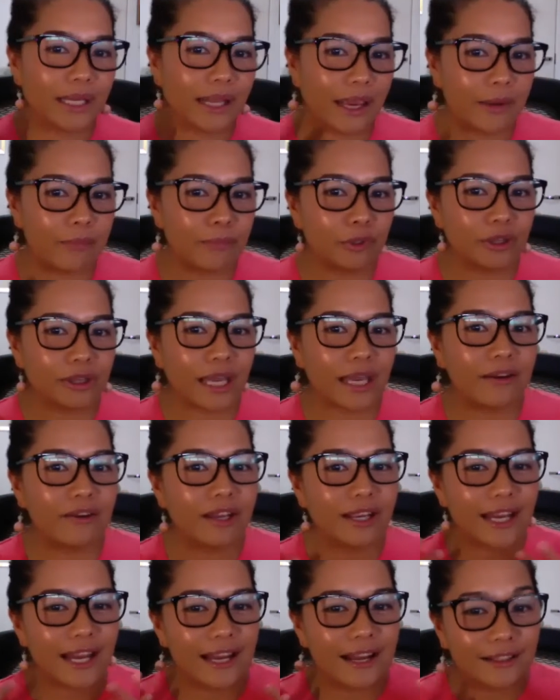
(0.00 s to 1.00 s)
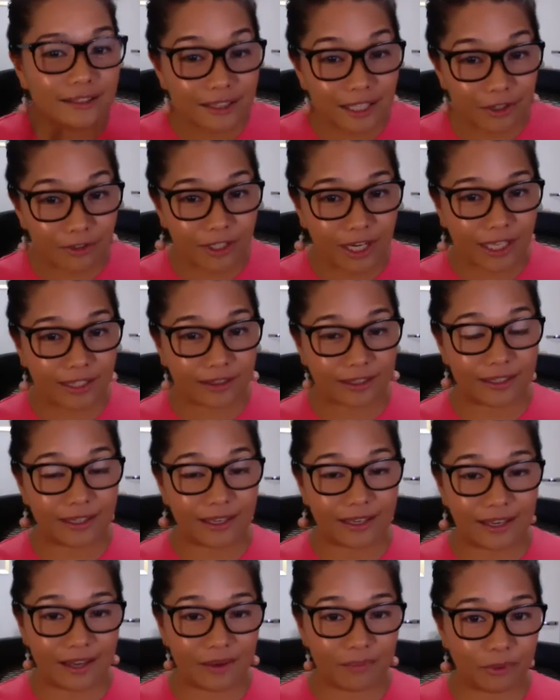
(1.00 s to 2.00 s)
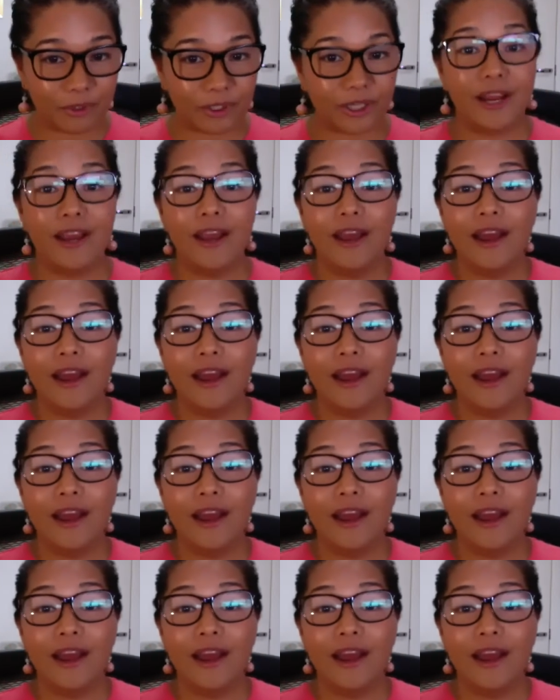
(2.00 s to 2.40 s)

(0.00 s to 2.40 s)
naipon tayo ng ilang taon nating inipon.